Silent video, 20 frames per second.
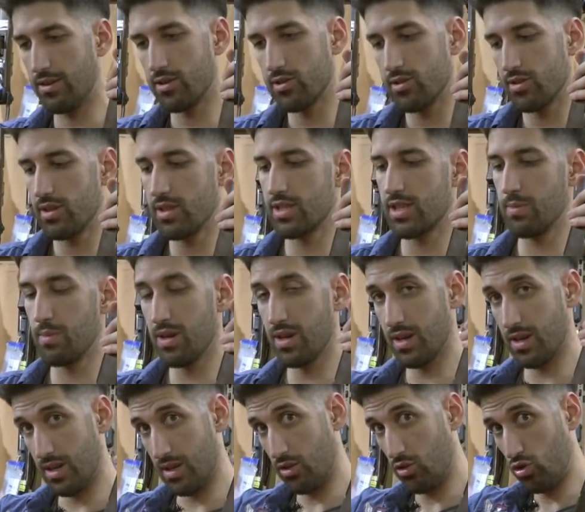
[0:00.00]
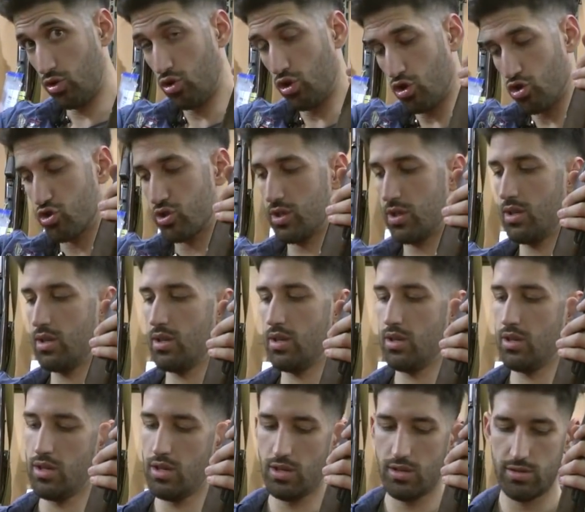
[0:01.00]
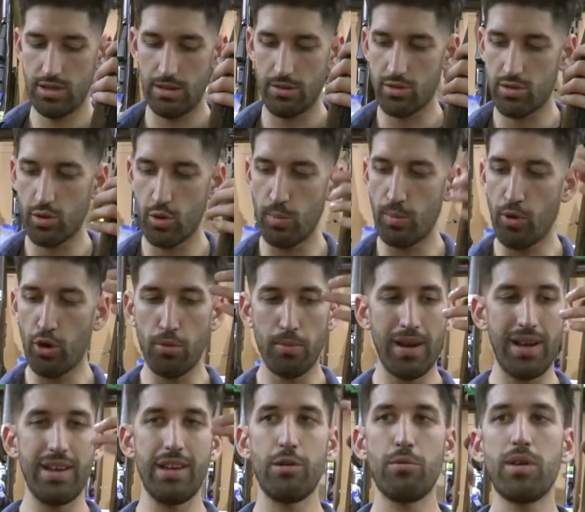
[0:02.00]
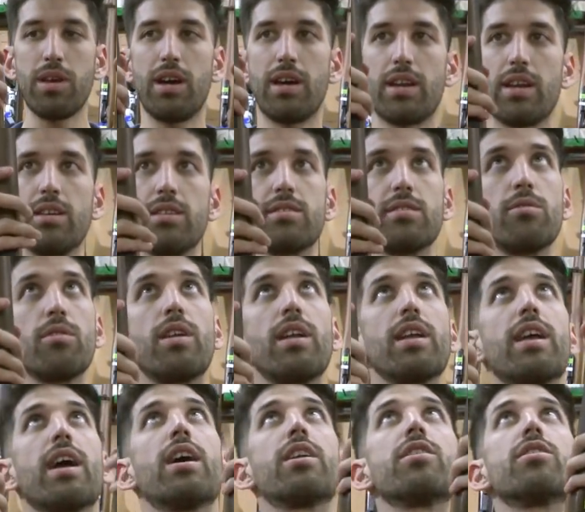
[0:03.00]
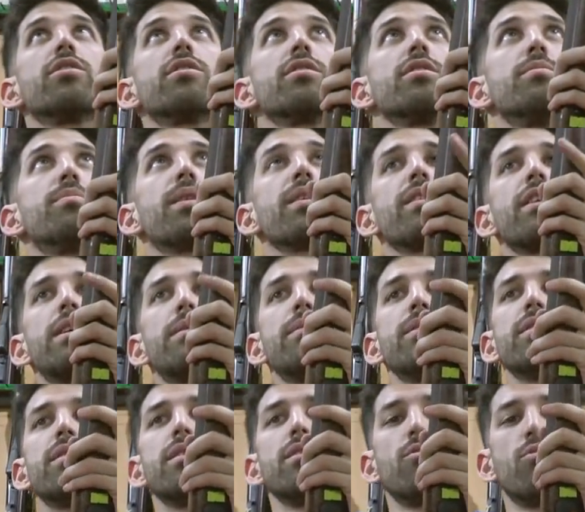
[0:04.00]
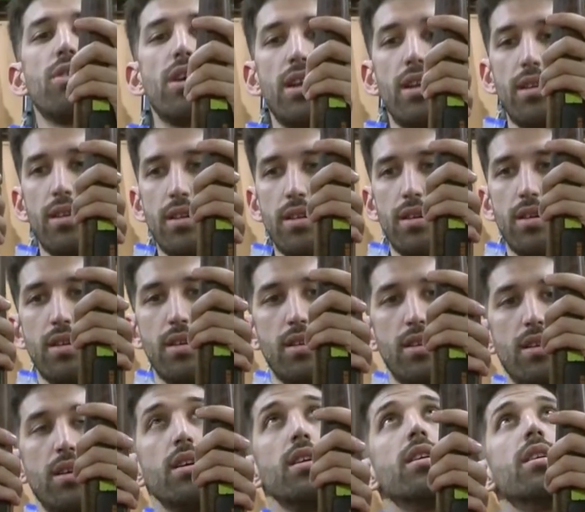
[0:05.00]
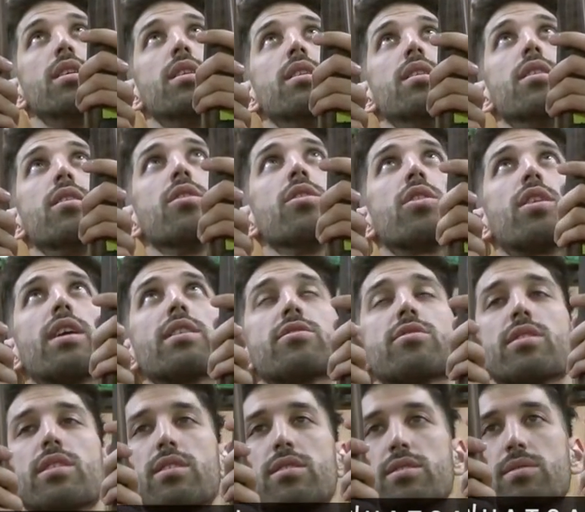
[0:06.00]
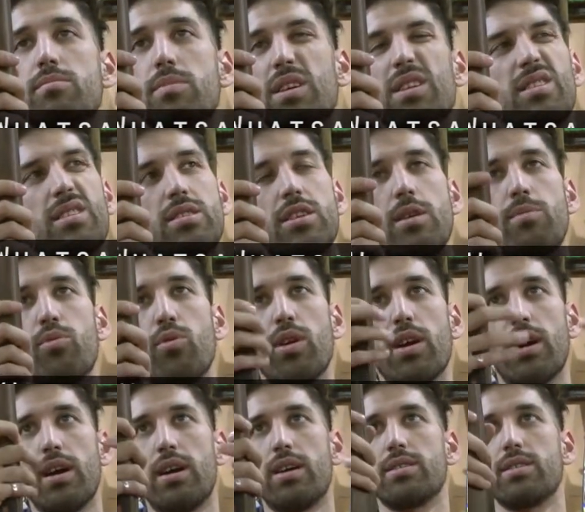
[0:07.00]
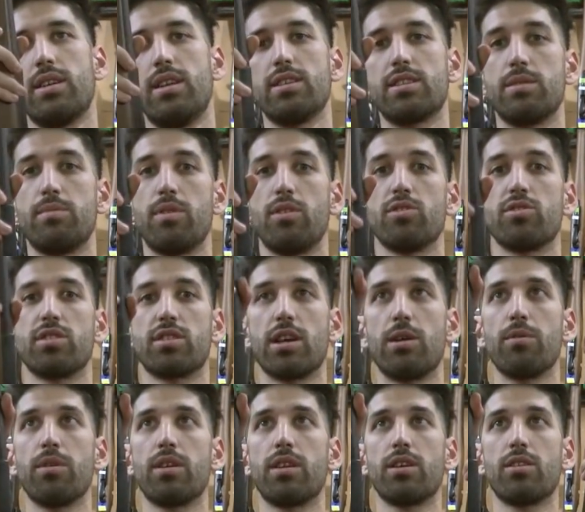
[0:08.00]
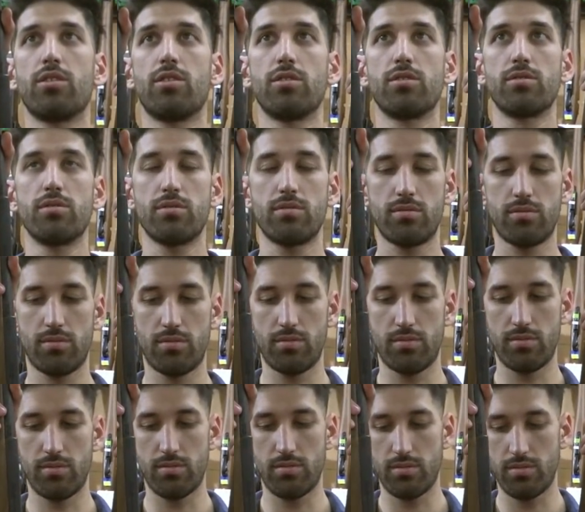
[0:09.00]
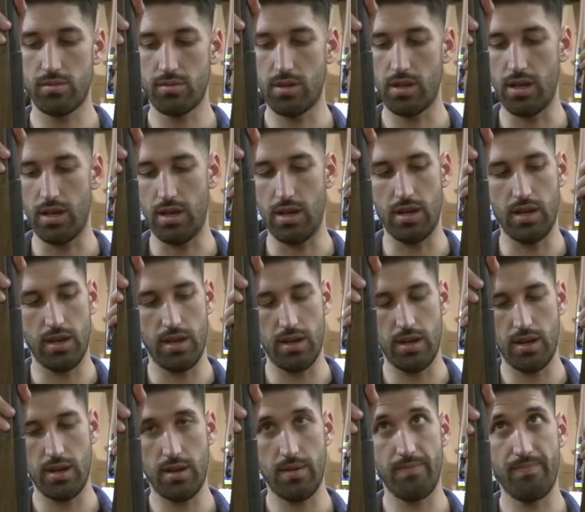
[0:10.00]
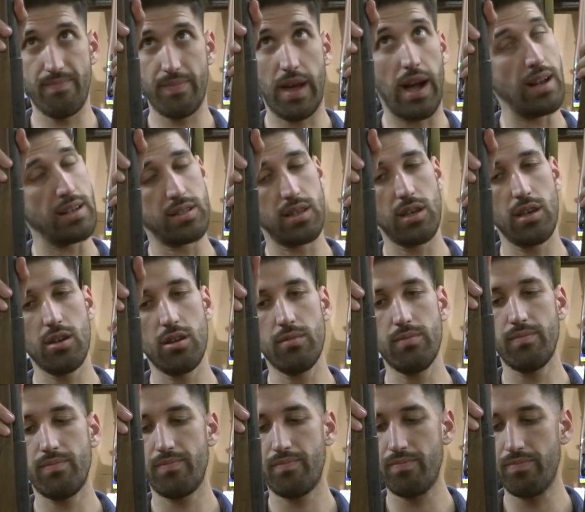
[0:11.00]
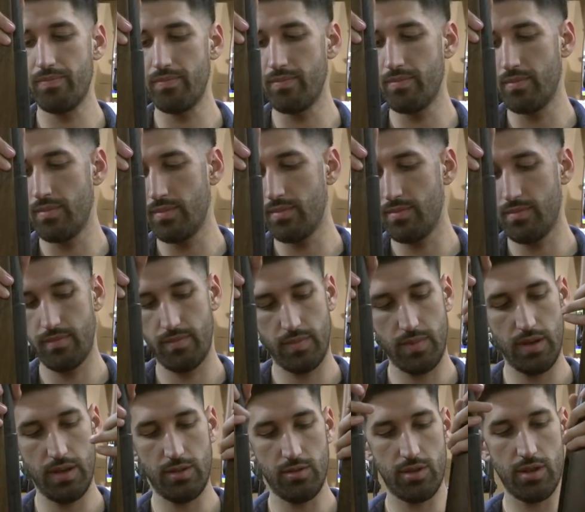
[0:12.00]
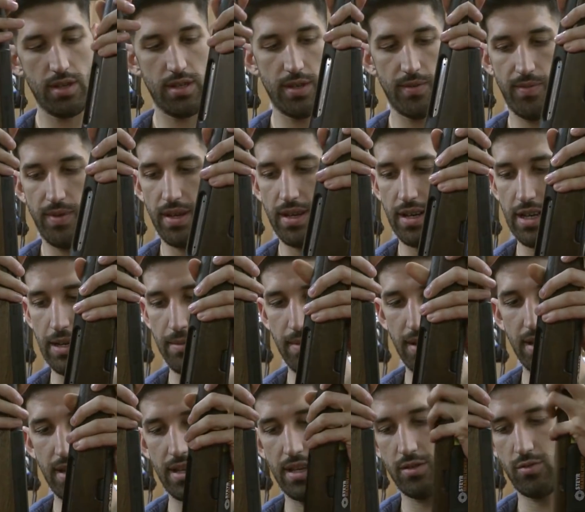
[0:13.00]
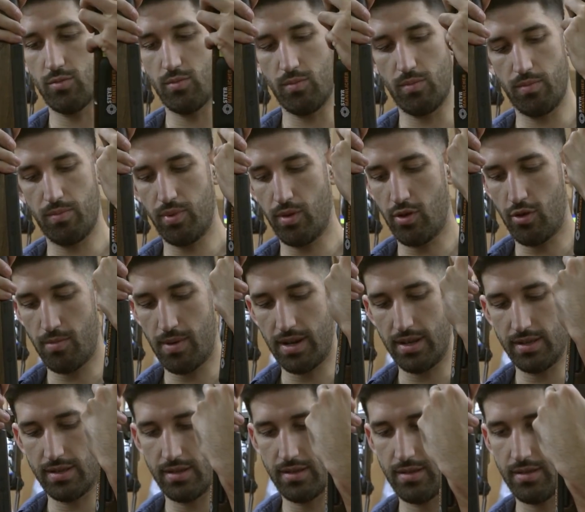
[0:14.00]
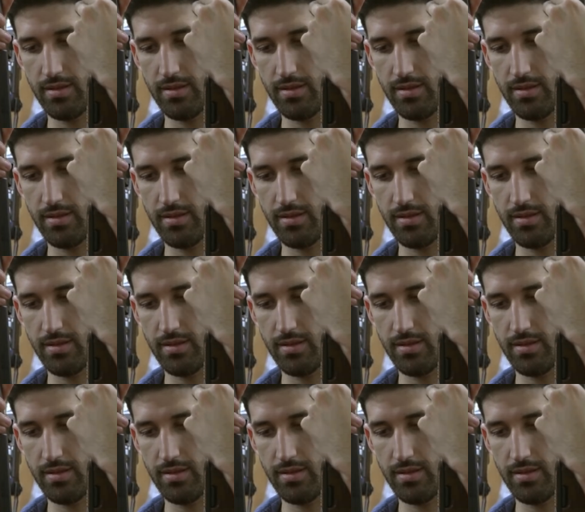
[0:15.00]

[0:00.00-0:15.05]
versión SM12, una versión un poco más liviana, si bien el cañón es prácticamente igual, los dos casos están 26 pulgadas, el SM12 ya viene con eh, alce guión y si ustedes se fijan la madera es un poco más